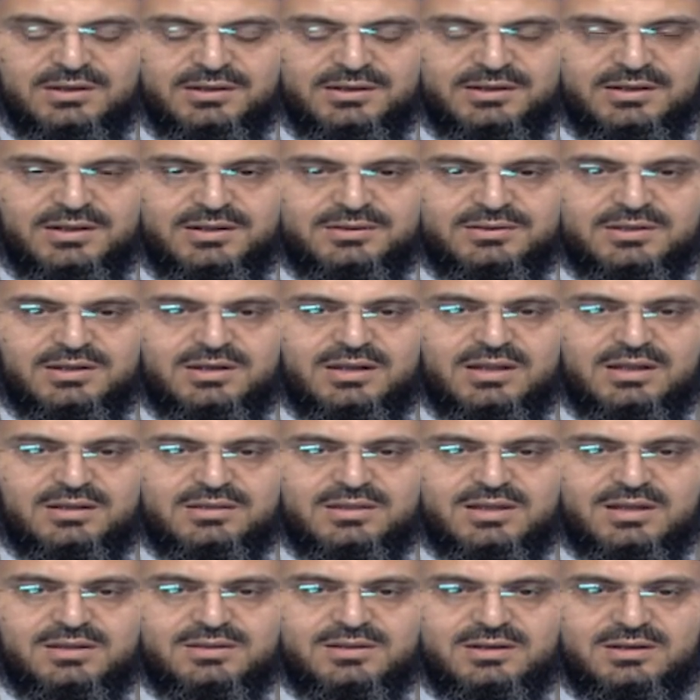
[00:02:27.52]
لأن
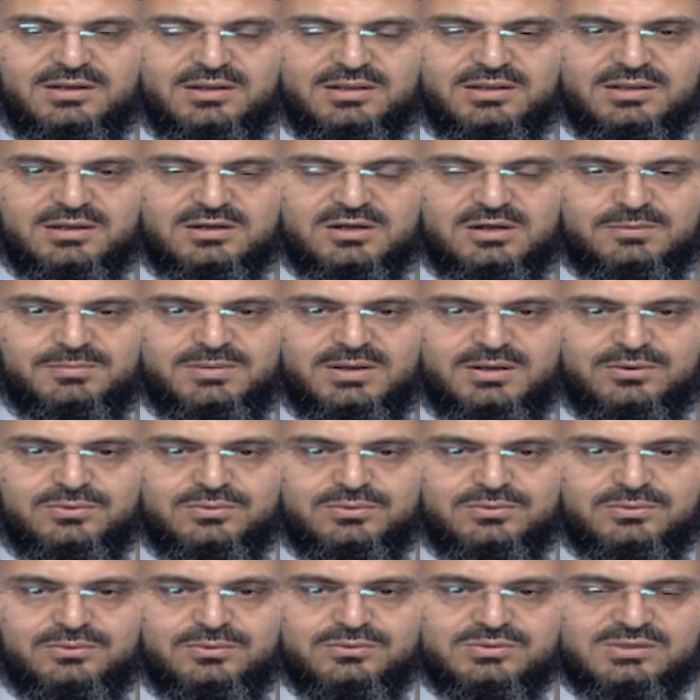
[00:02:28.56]
الآذان الذي
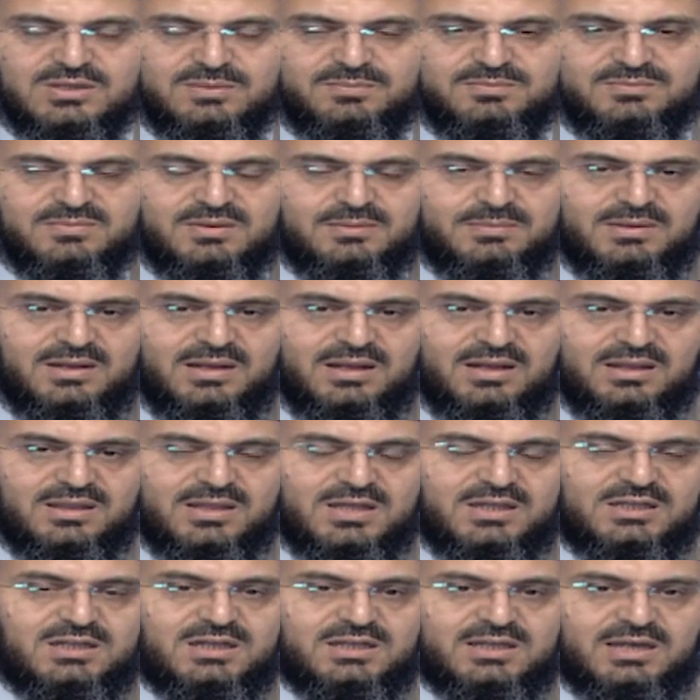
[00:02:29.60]
قبله يسمى
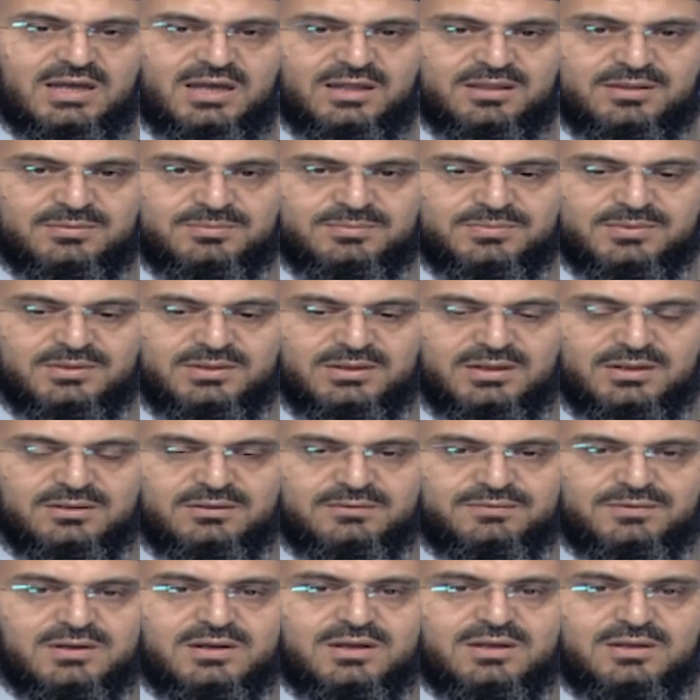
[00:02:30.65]
بالآذان الكاذب
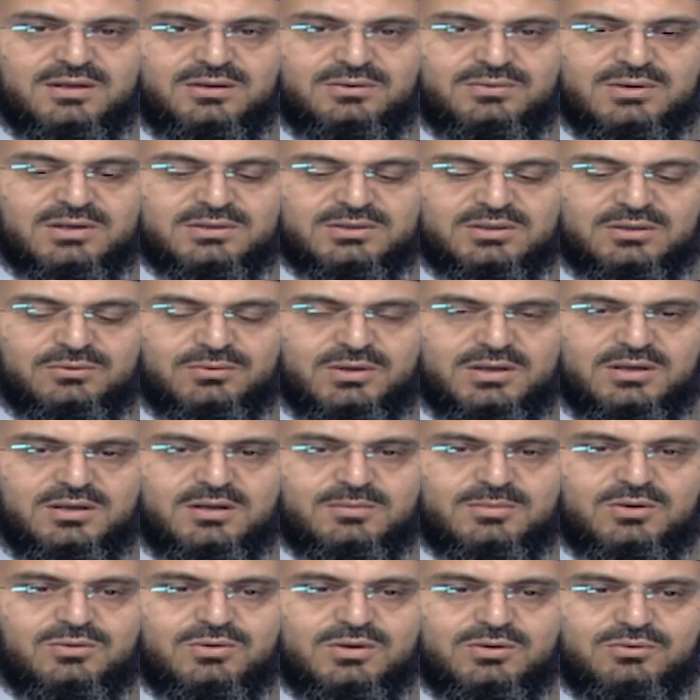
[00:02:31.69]
يعني في غير وقته
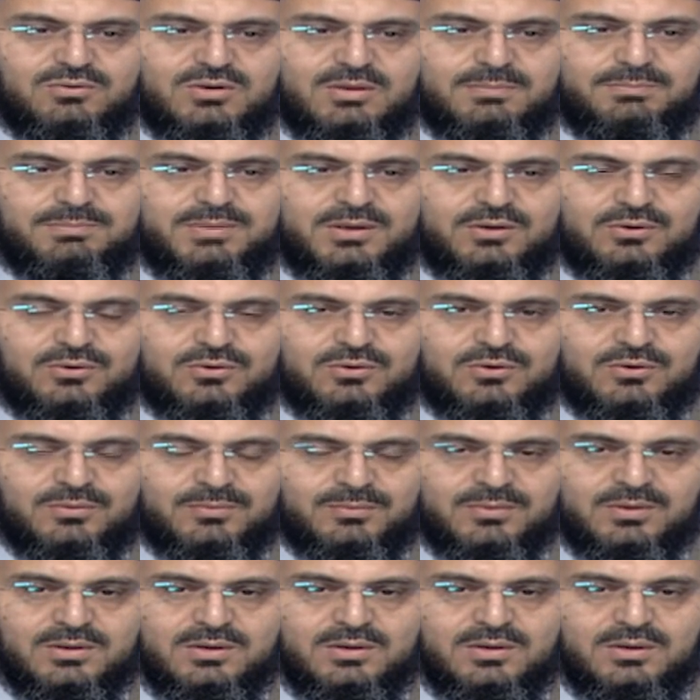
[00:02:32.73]
وإنما هو ينبههم
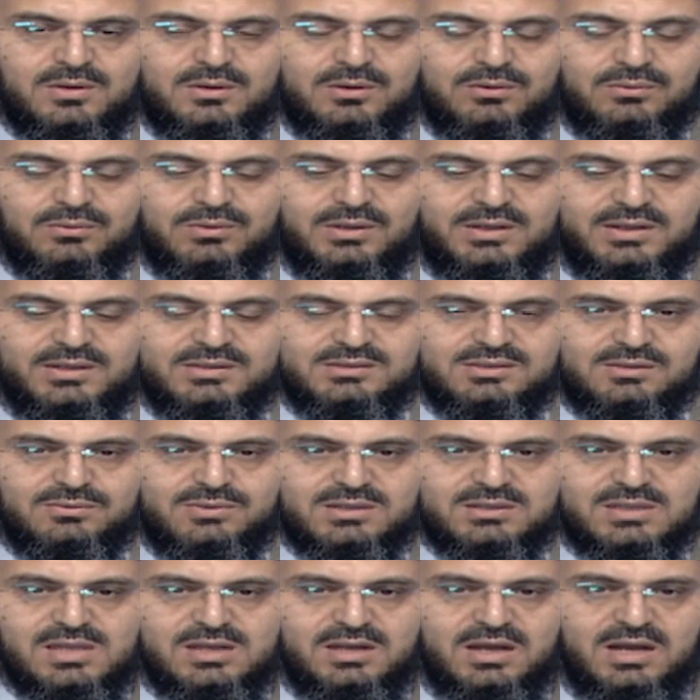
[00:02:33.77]
وليس
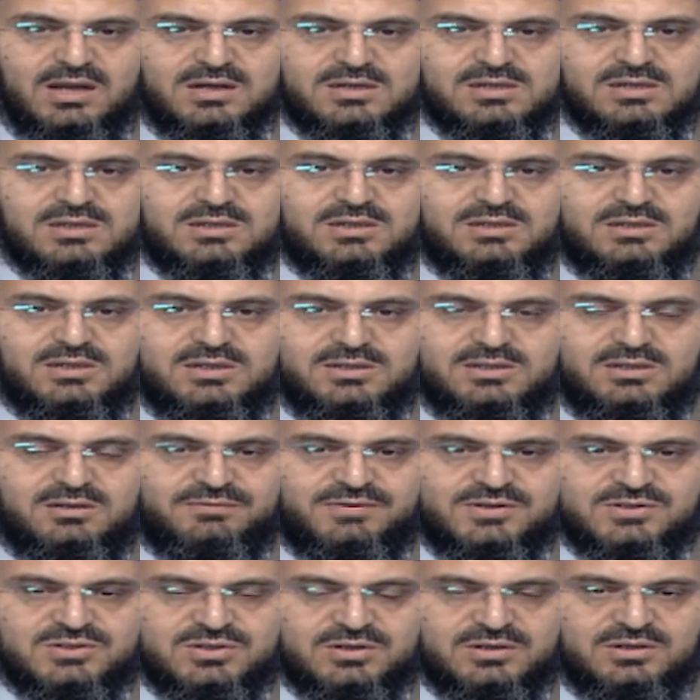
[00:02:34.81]
وقتا حقيقيا
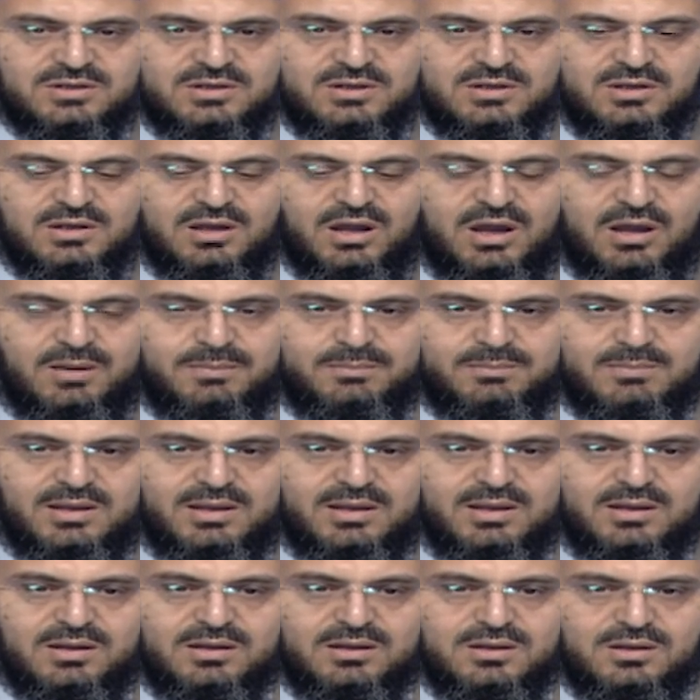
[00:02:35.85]
للفجر
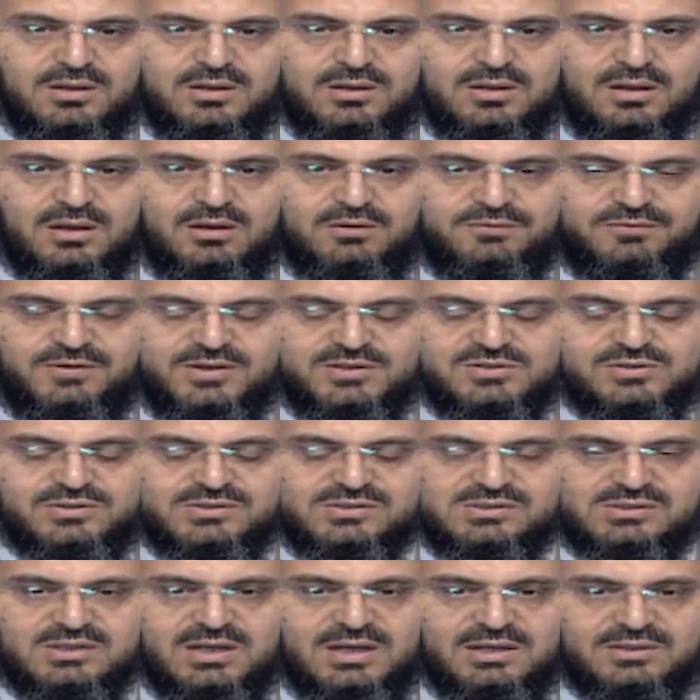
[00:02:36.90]
أما الفجر
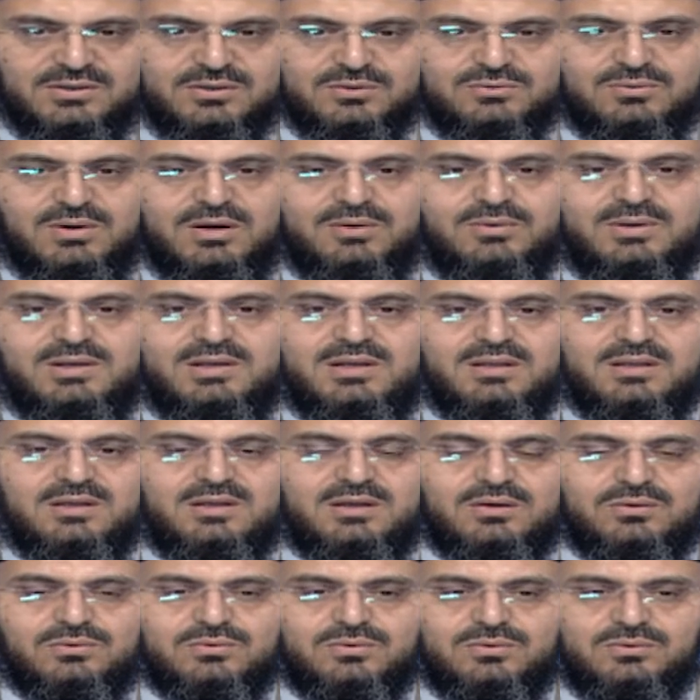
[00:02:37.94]
الصادق وهو الذي
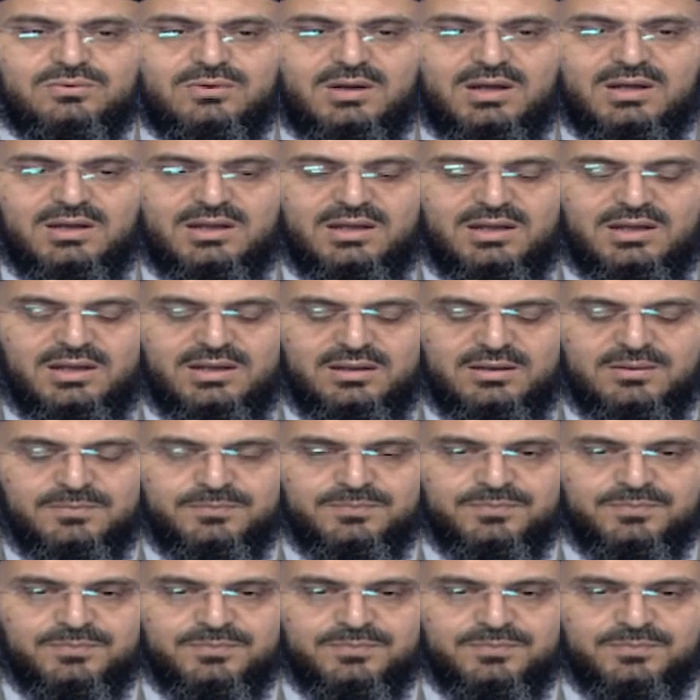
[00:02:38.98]
يكون على